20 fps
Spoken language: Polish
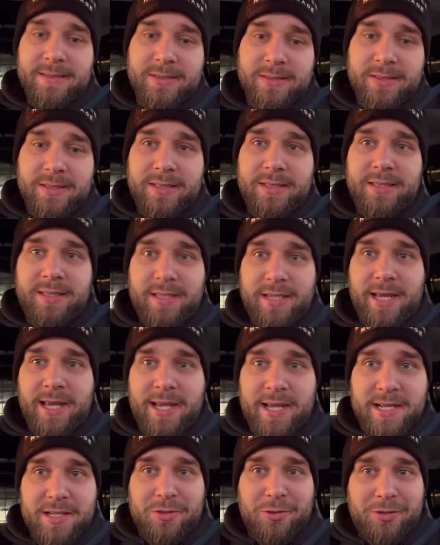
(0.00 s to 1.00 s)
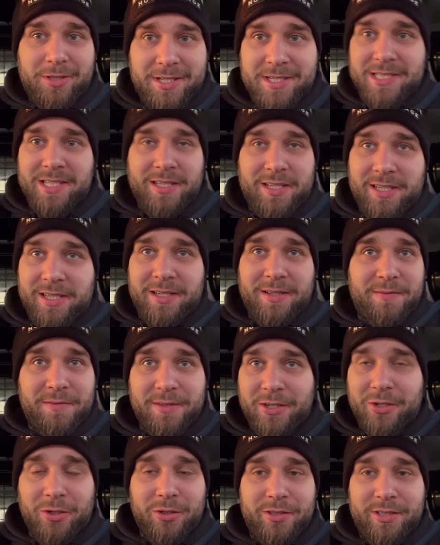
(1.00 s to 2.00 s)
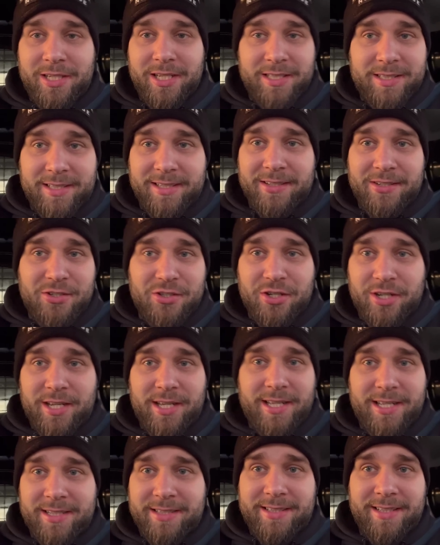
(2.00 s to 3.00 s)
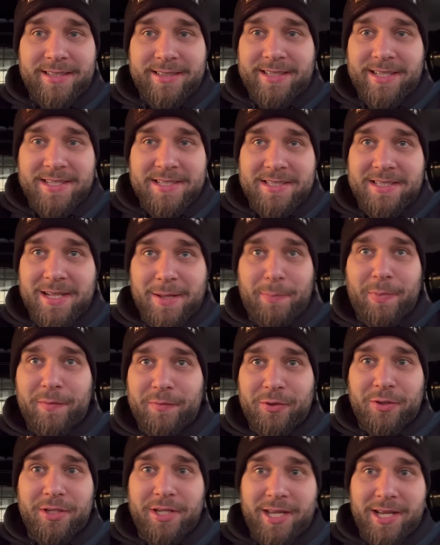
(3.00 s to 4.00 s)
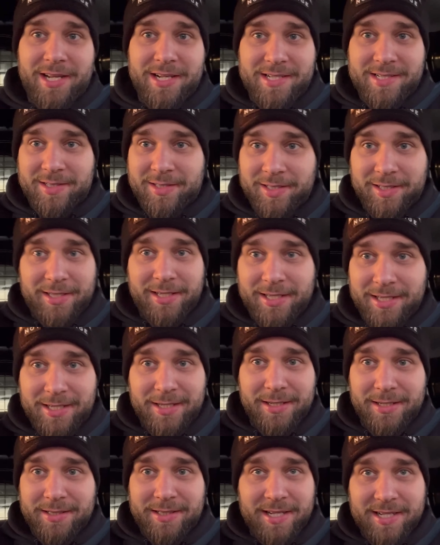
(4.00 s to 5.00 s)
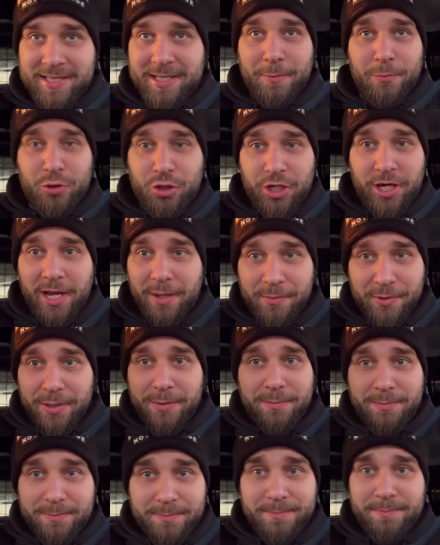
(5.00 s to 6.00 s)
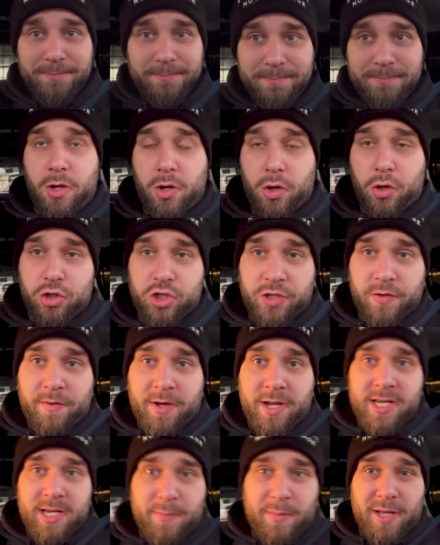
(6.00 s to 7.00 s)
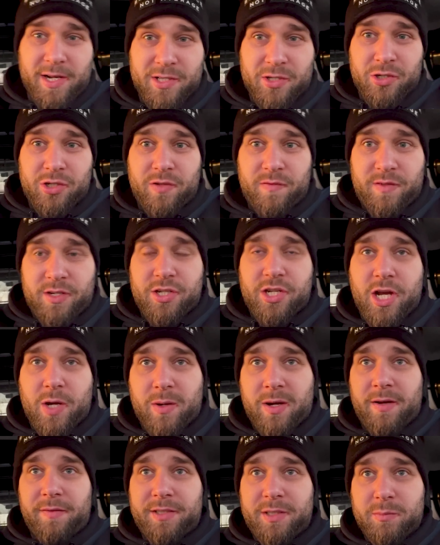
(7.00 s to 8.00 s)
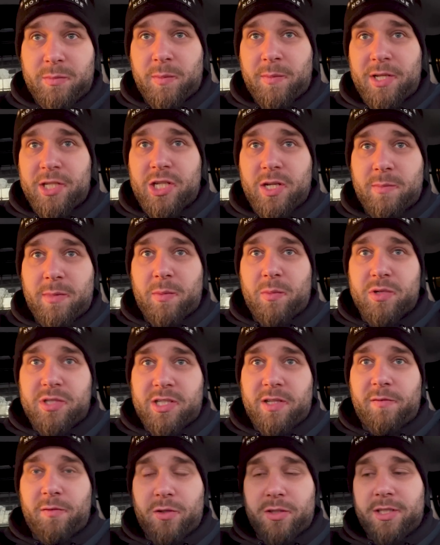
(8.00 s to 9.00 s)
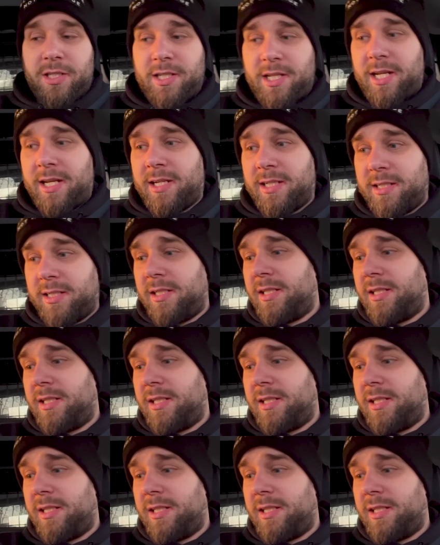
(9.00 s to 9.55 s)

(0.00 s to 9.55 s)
no i nie jest tutaj za wygodnie, także ten test na pewno nie jest y, testem przyjemnym. Ogrzewanie bardzo dziwnie działa, w tym momencie mam ustawione na